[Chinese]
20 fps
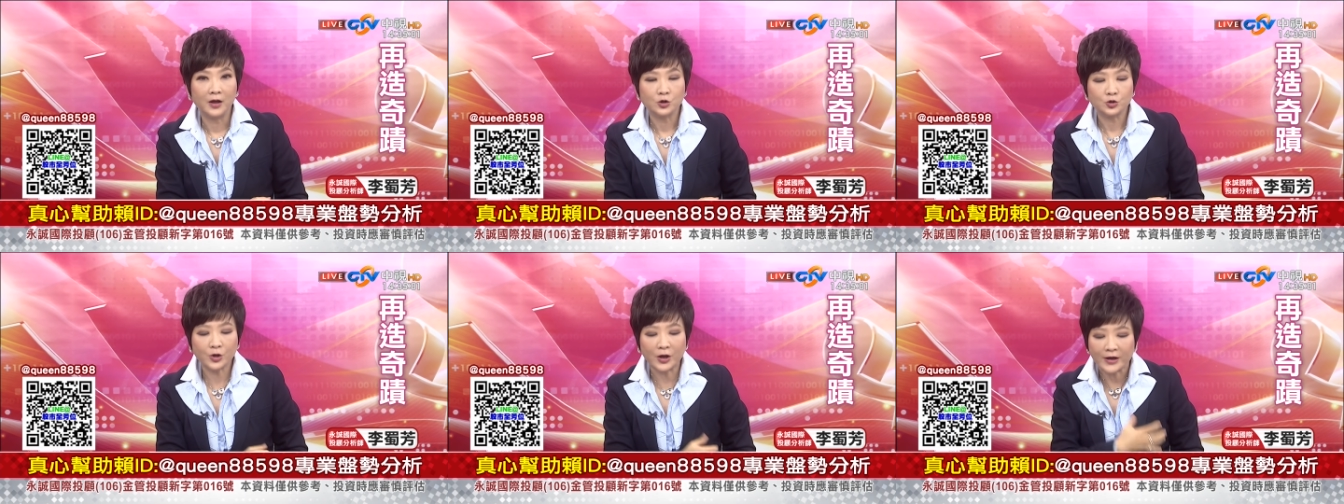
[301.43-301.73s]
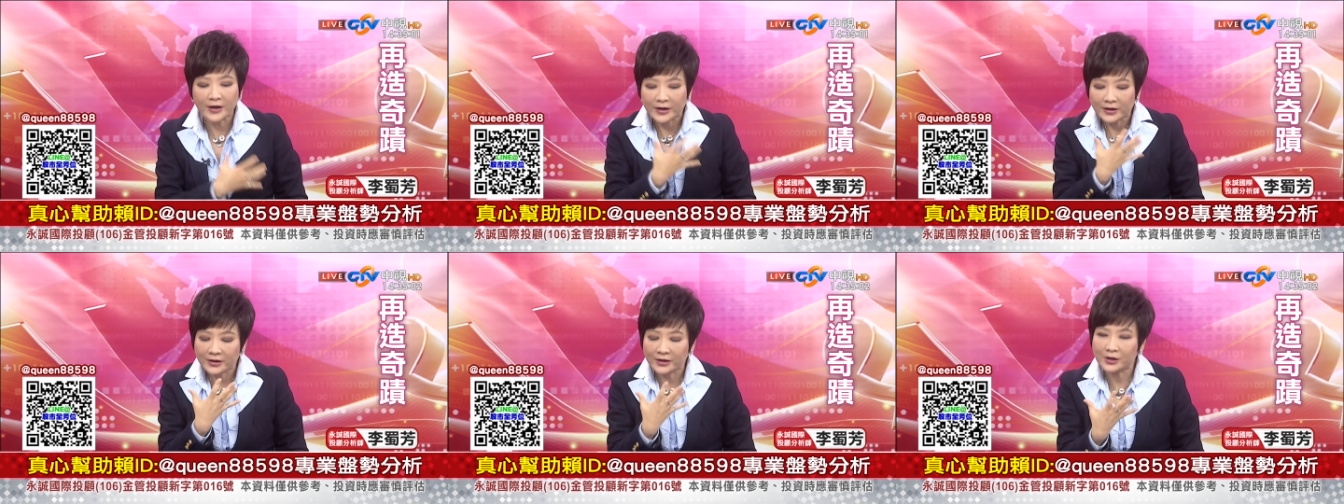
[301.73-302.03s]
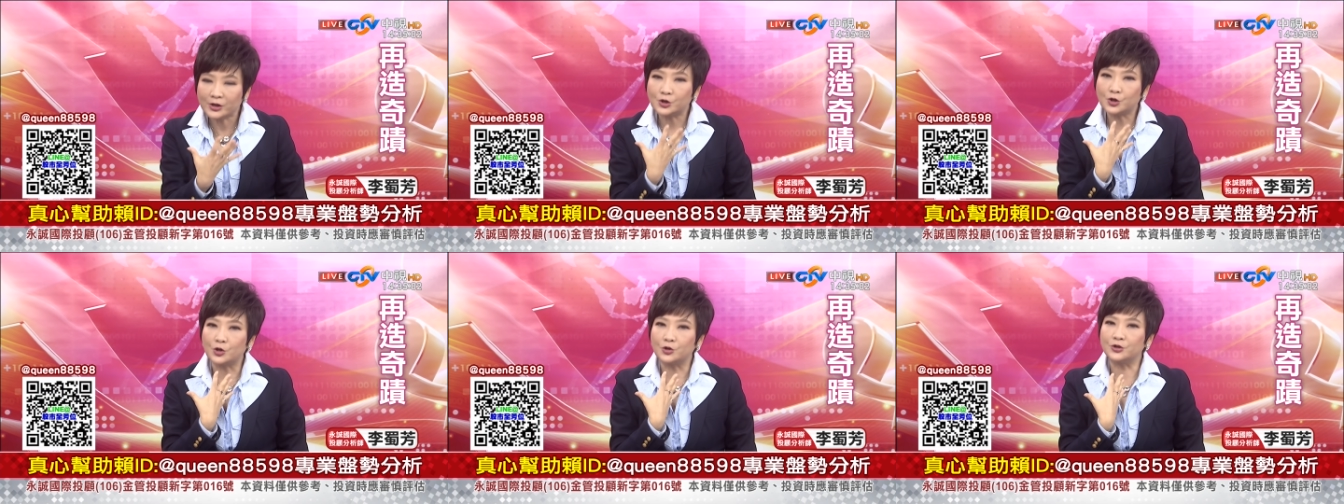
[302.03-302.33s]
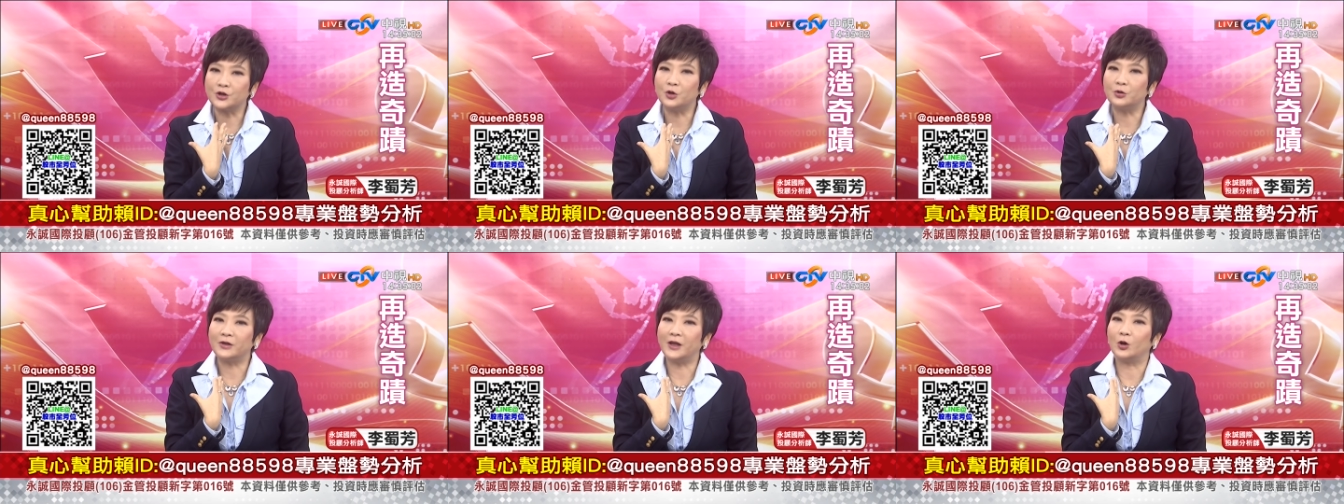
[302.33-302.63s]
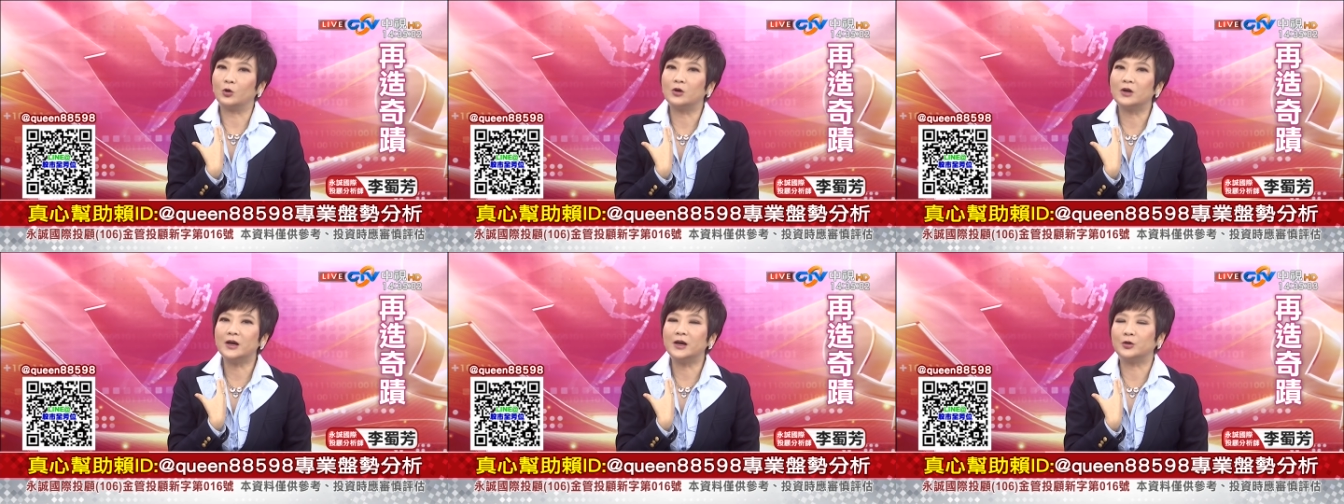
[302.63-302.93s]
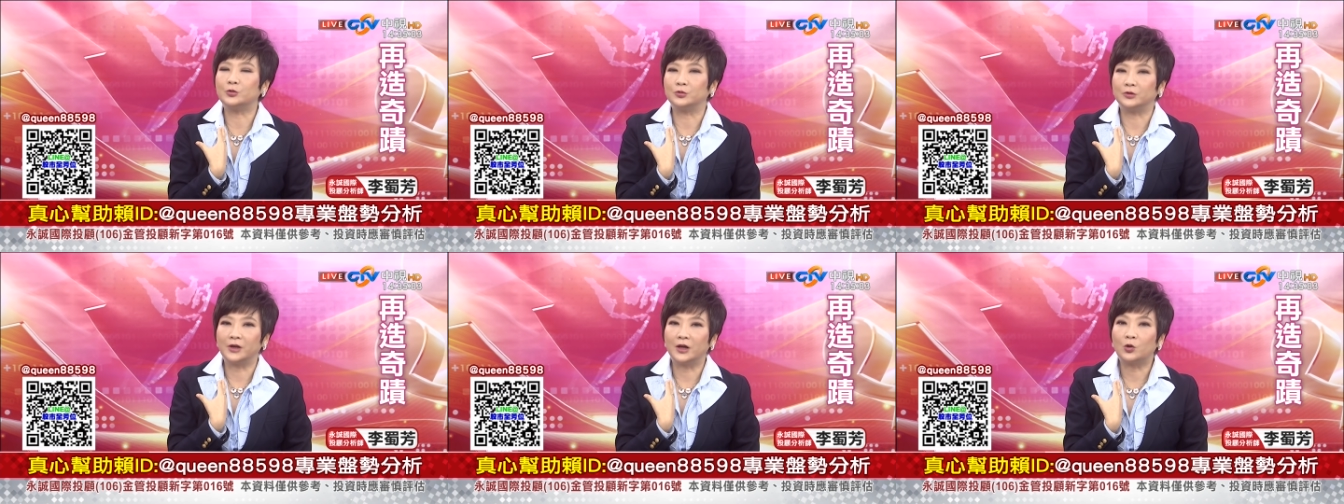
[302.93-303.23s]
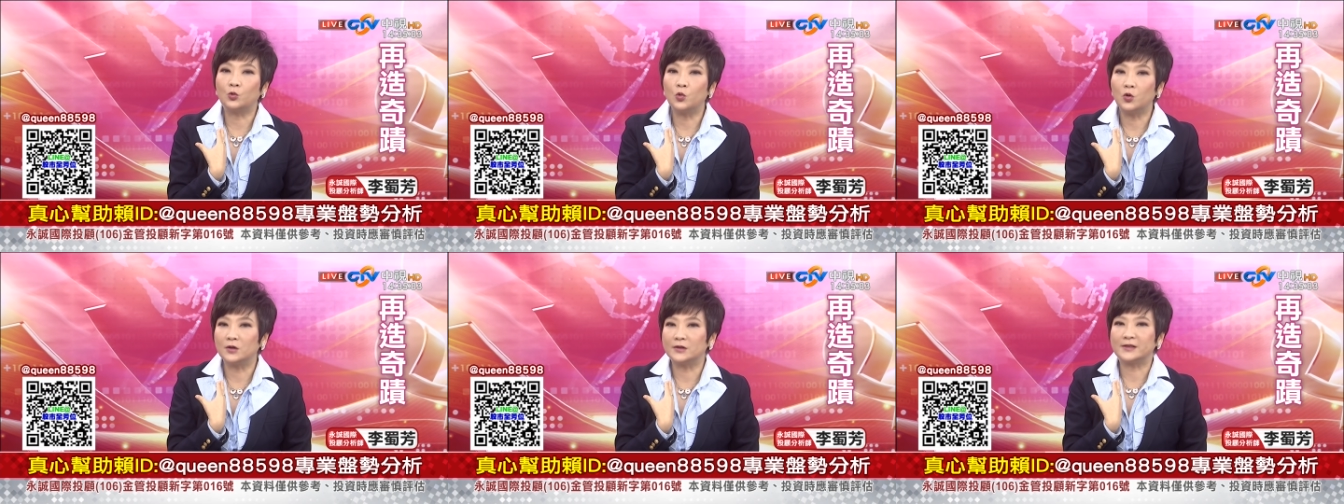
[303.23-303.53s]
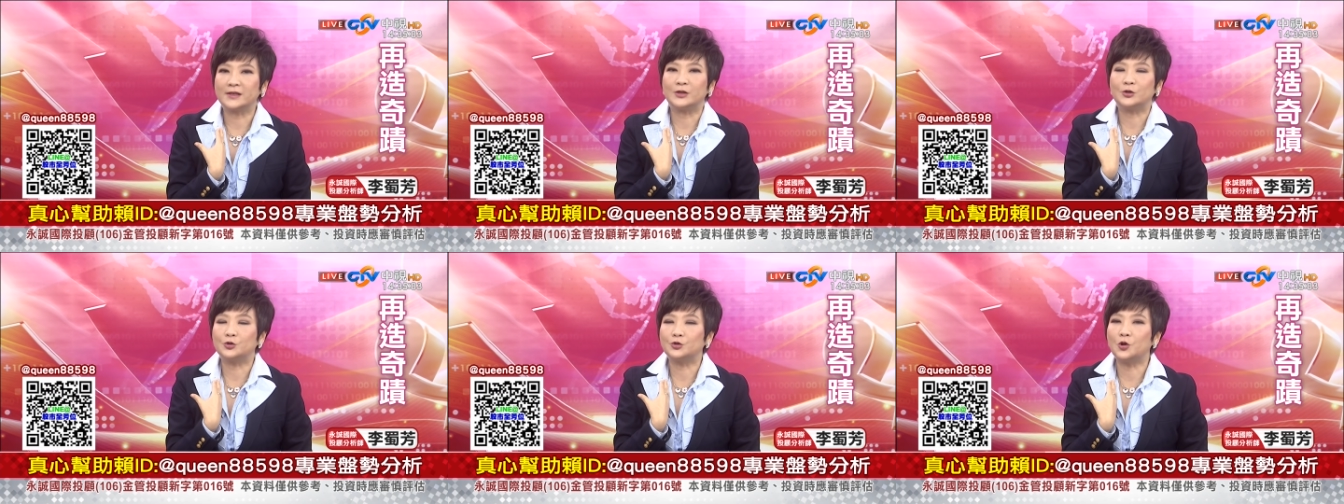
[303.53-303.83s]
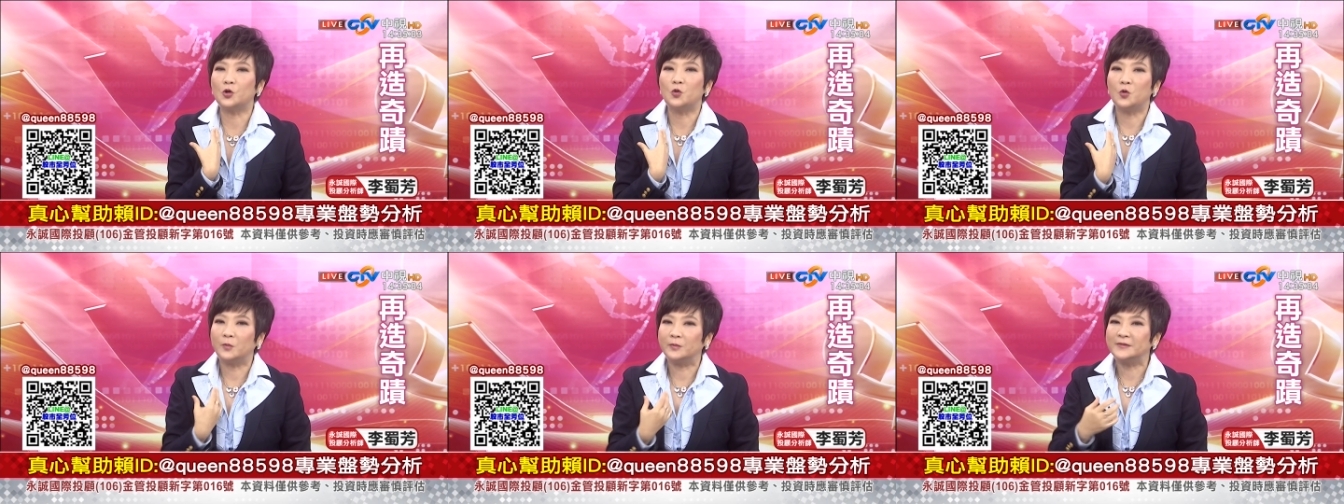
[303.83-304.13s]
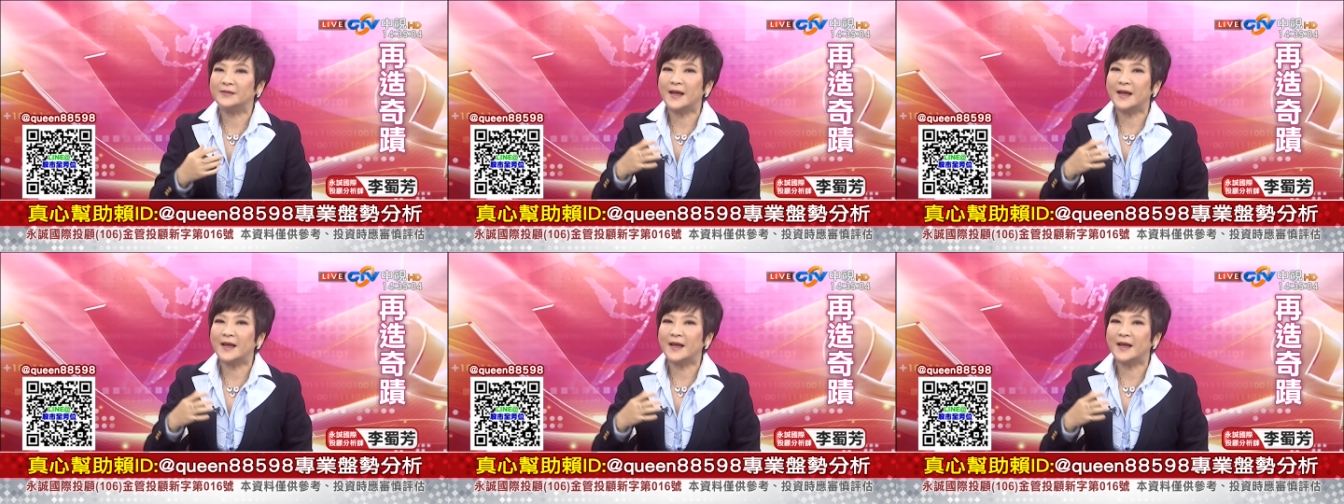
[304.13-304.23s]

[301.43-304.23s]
所以你手上有个股的过程之中，我们